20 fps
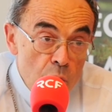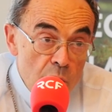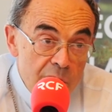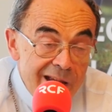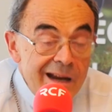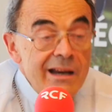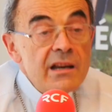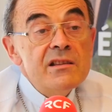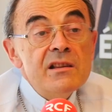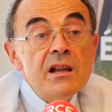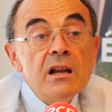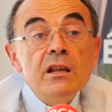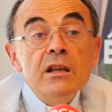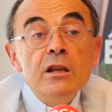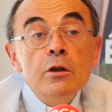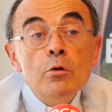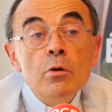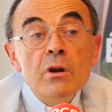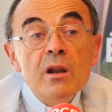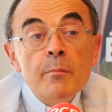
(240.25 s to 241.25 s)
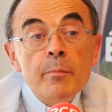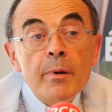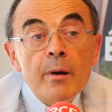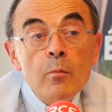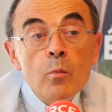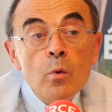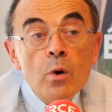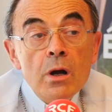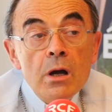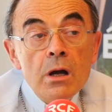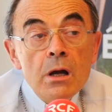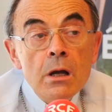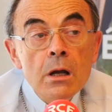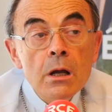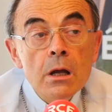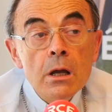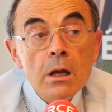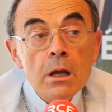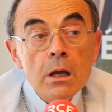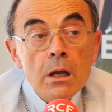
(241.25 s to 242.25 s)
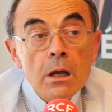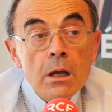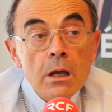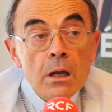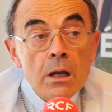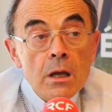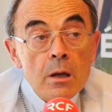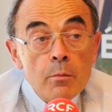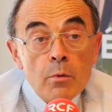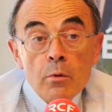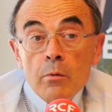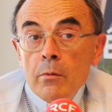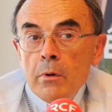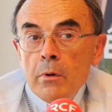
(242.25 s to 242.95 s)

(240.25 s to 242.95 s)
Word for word: ecclésiale qui ne l'est pas moins. Et bon,